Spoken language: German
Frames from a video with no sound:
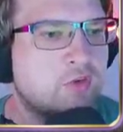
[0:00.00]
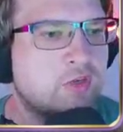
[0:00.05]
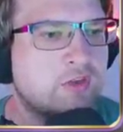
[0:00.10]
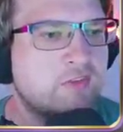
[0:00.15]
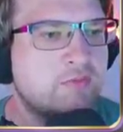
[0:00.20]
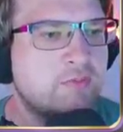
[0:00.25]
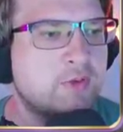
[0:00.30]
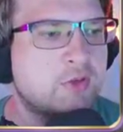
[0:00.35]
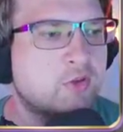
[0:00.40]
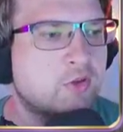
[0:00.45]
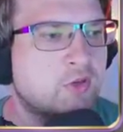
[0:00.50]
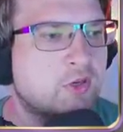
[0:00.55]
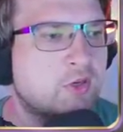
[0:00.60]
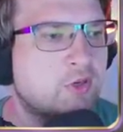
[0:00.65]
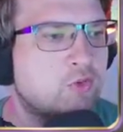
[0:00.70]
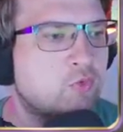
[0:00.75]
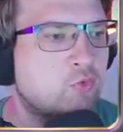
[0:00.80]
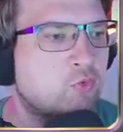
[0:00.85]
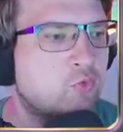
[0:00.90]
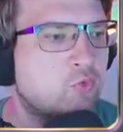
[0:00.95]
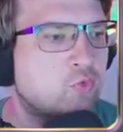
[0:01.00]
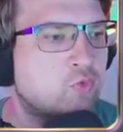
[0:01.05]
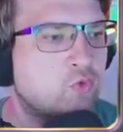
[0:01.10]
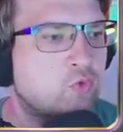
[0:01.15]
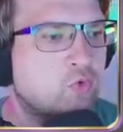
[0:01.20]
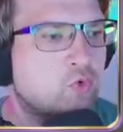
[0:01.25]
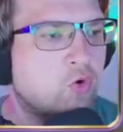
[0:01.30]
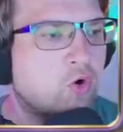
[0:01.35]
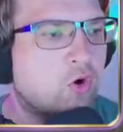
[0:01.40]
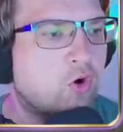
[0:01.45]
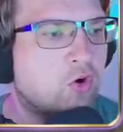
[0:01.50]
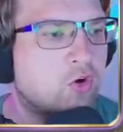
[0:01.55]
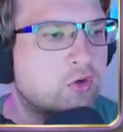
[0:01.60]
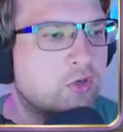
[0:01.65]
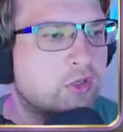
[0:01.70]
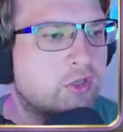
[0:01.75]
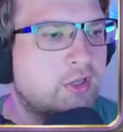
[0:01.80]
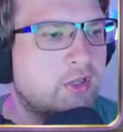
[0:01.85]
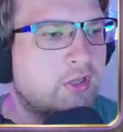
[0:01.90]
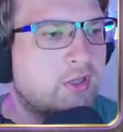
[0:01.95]
Du triffst mich doch nicht, du
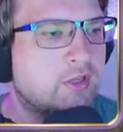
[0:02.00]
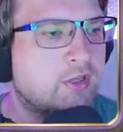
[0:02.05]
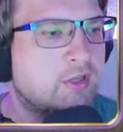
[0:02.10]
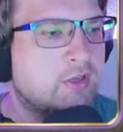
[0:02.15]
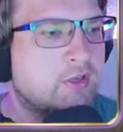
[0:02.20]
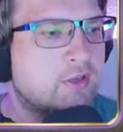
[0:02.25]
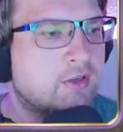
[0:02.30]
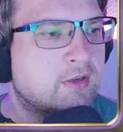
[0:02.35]
Honky.